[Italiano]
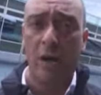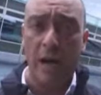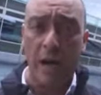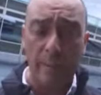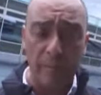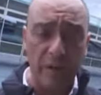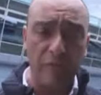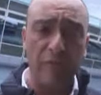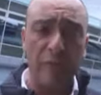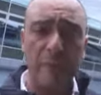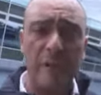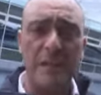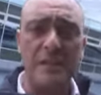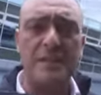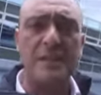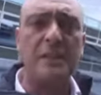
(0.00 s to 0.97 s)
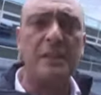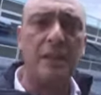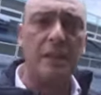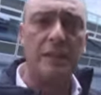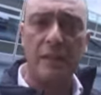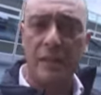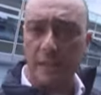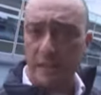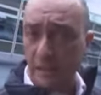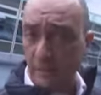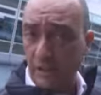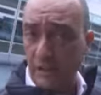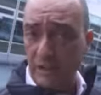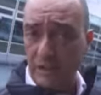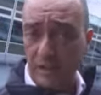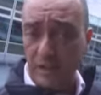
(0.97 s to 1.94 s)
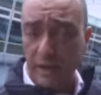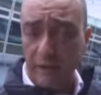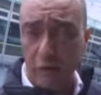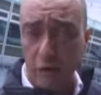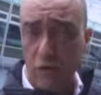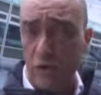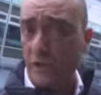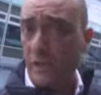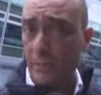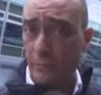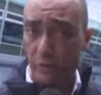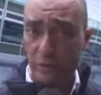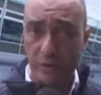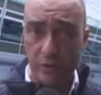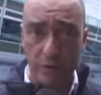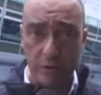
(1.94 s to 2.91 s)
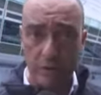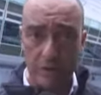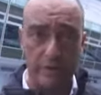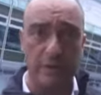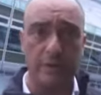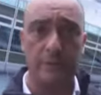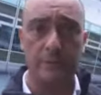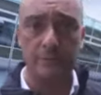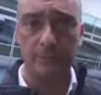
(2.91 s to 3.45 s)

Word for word: a Parfermè a sentire direttamente la voce dei protagonisti.